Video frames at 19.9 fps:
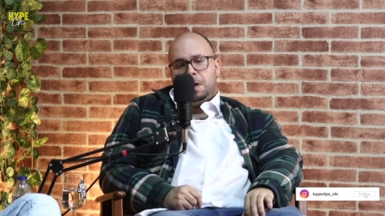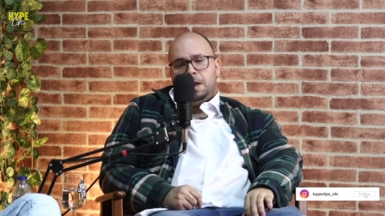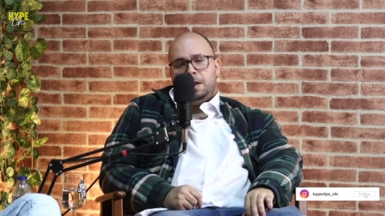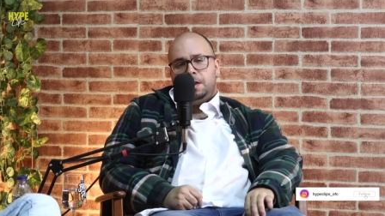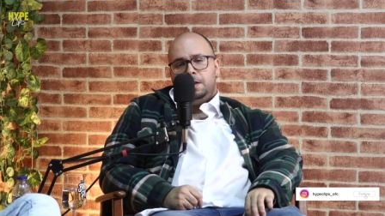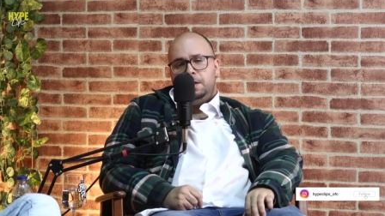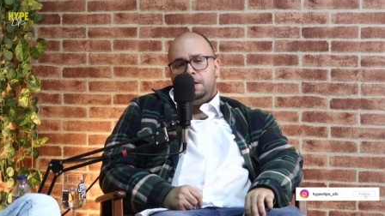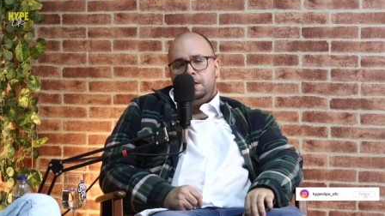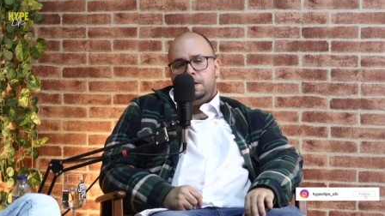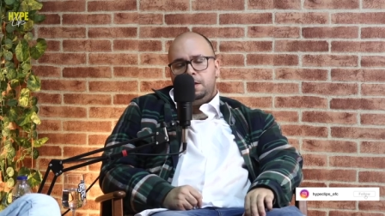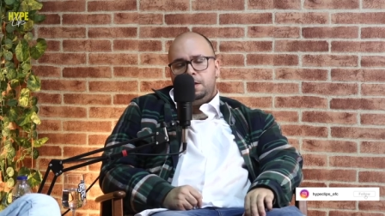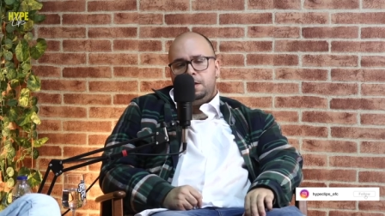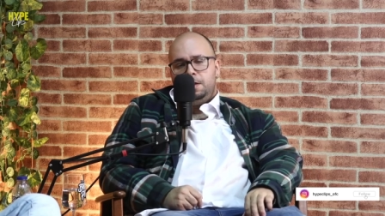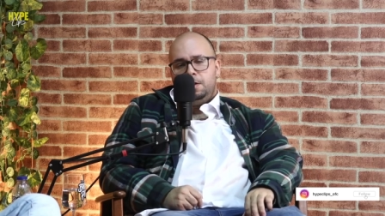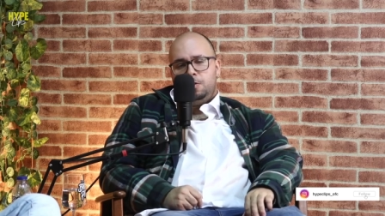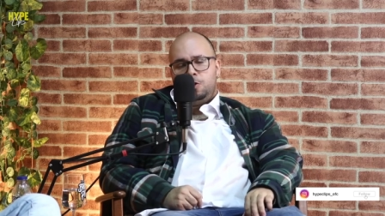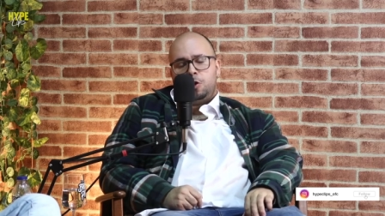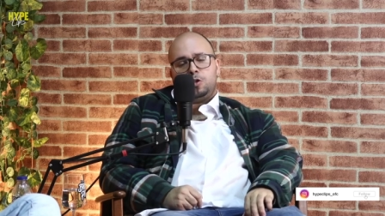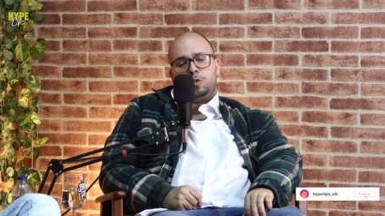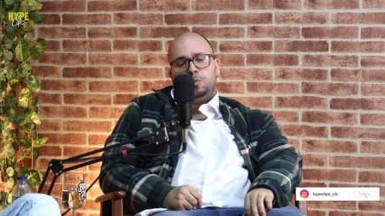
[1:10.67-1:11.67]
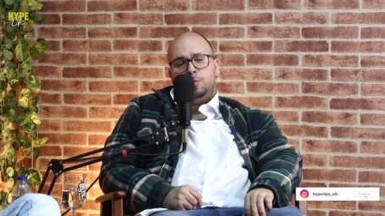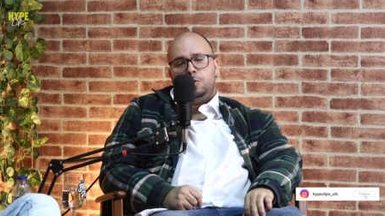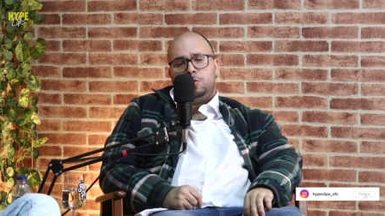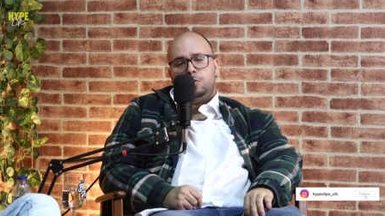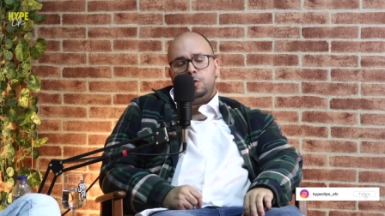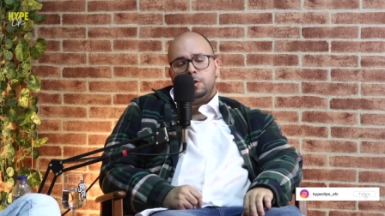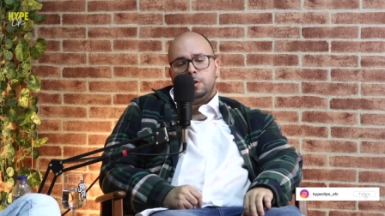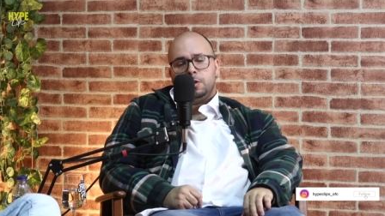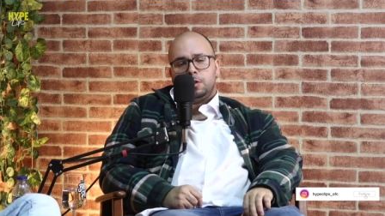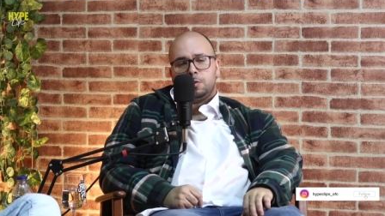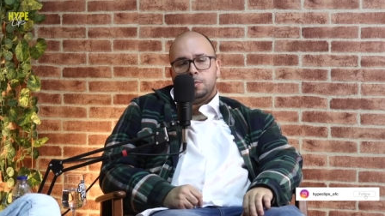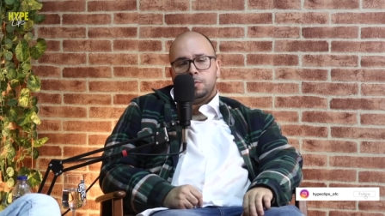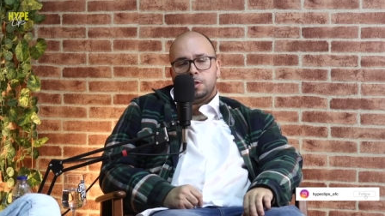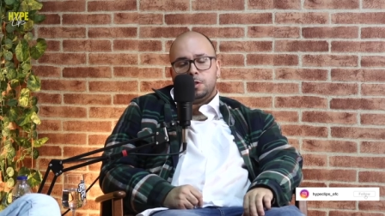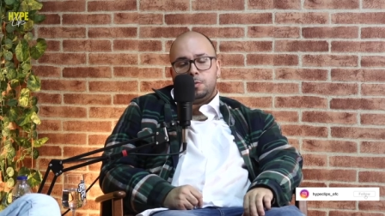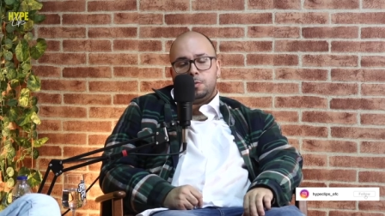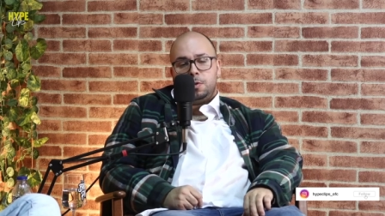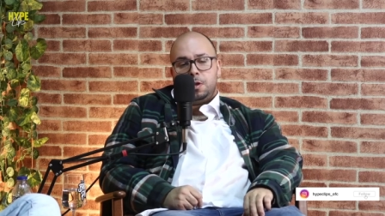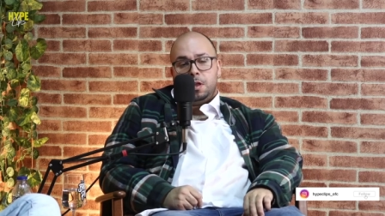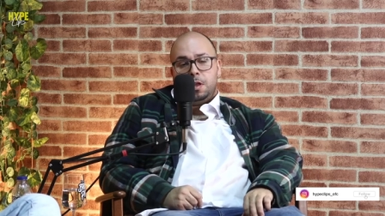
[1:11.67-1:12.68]
e, e, gosto muito deles
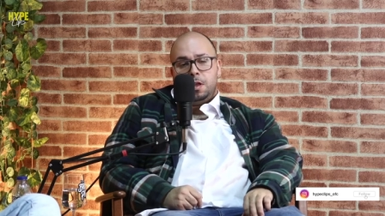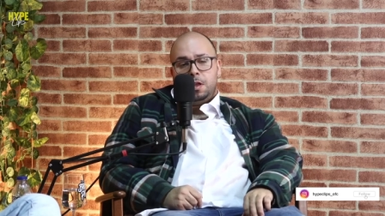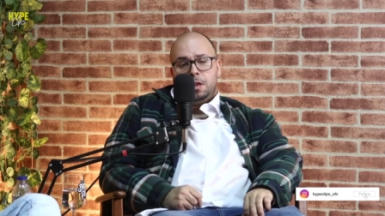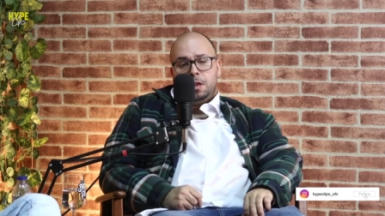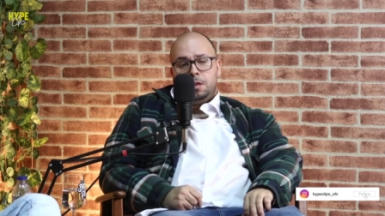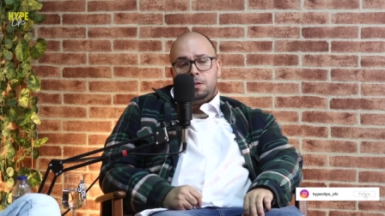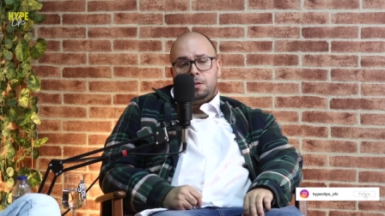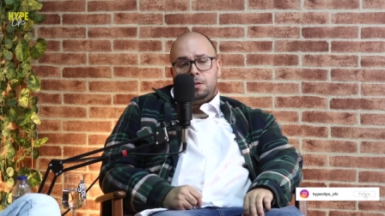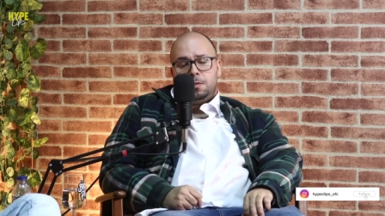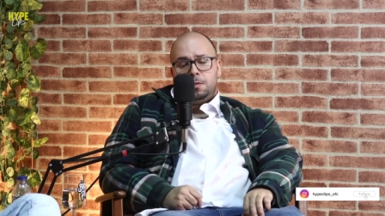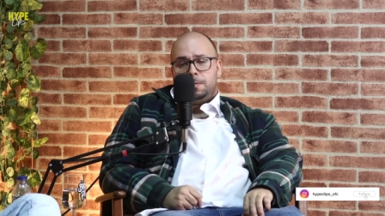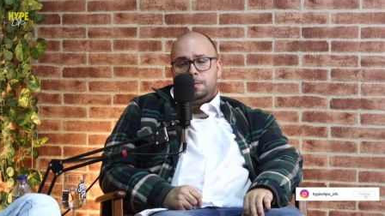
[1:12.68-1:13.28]
mesmo. Tu há bocado